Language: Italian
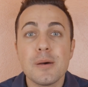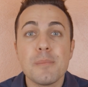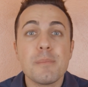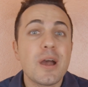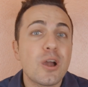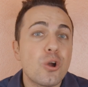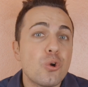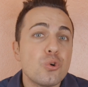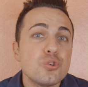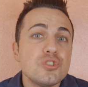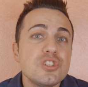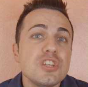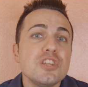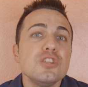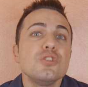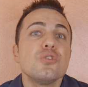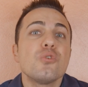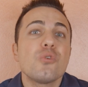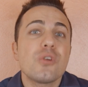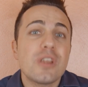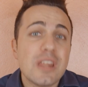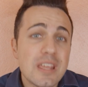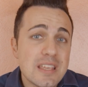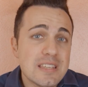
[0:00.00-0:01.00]
ma così
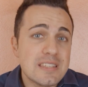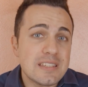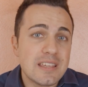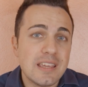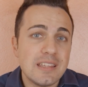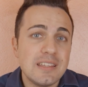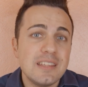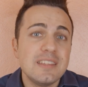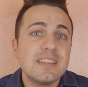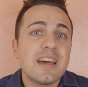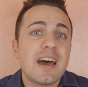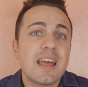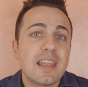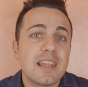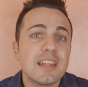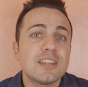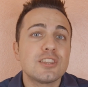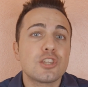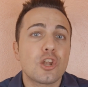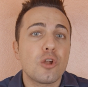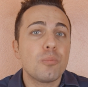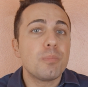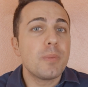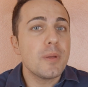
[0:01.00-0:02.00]
non rischi di darle
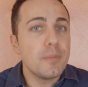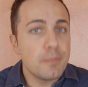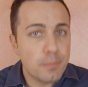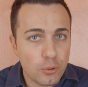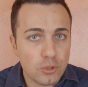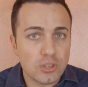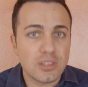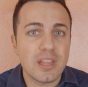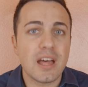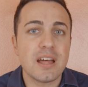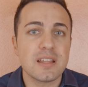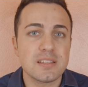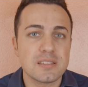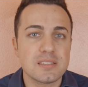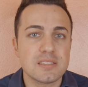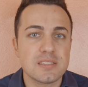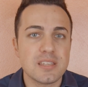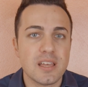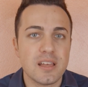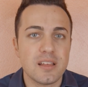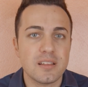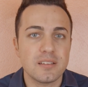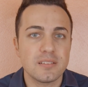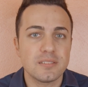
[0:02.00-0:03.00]
troppa
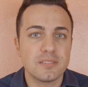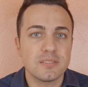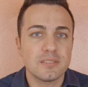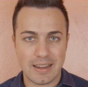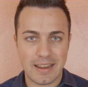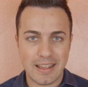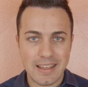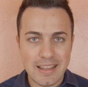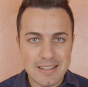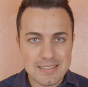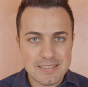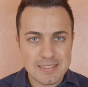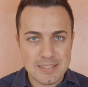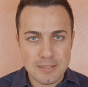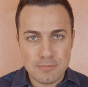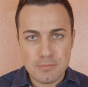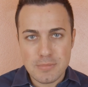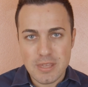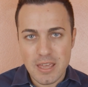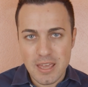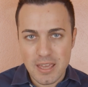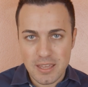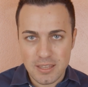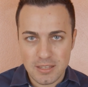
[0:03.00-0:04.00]
importanza? Ragazzi
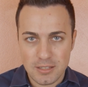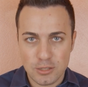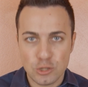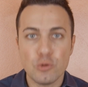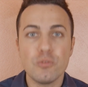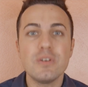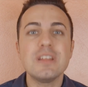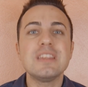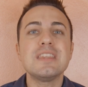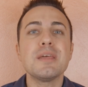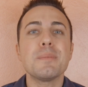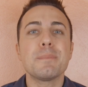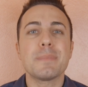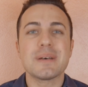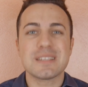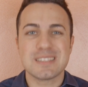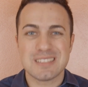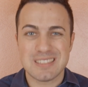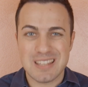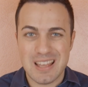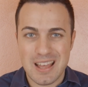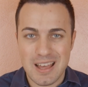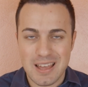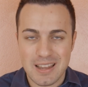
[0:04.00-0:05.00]
miei, dovete
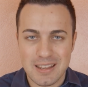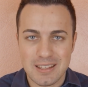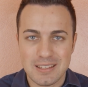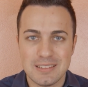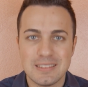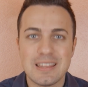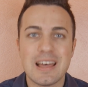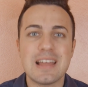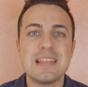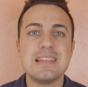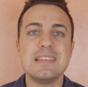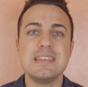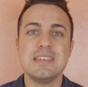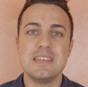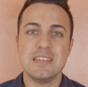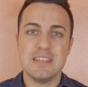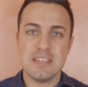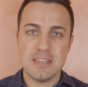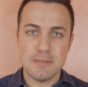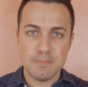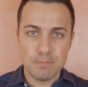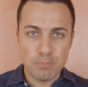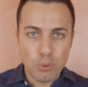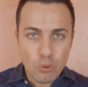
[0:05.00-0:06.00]
passare dagli
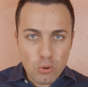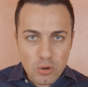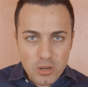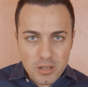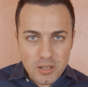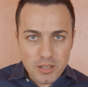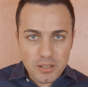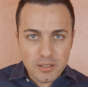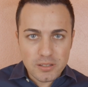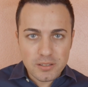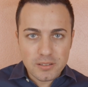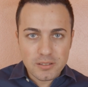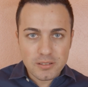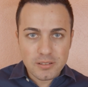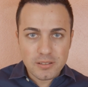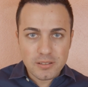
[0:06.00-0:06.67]
ebook